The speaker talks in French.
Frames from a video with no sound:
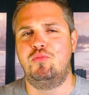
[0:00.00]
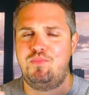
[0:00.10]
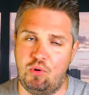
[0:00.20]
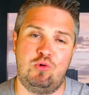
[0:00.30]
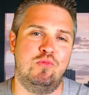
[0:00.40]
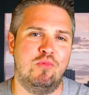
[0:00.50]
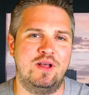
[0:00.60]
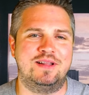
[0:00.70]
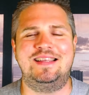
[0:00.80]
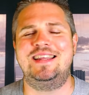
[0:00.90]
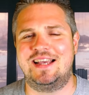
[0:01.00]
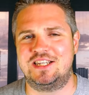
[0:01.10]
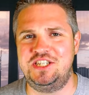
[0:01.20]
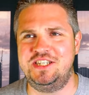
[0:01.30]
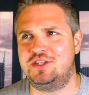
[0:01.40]
beaucoup moins
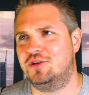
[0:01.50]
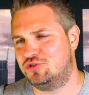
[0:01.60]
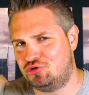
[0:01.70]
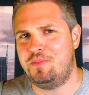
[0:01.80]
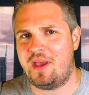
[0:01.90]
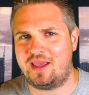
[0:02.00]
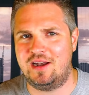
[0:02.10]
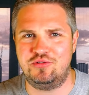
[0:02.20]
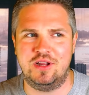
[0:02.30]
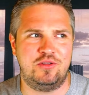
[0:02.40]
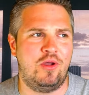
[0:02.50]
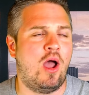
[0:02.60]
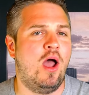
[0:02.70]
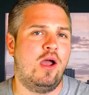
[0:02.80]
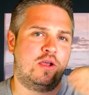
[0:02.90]
d'énergie qu'un supercalculateur,
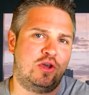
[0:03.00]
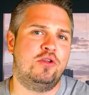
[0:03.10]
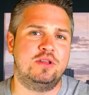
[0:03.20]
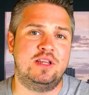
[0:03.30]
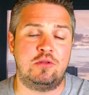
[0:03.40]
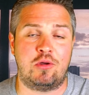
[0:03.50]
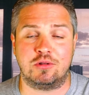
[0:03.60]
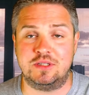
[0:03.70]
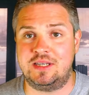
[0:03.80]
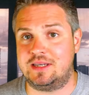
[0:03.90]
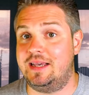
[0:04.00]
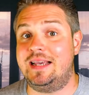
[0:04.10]
qu'un ordinateur quantique.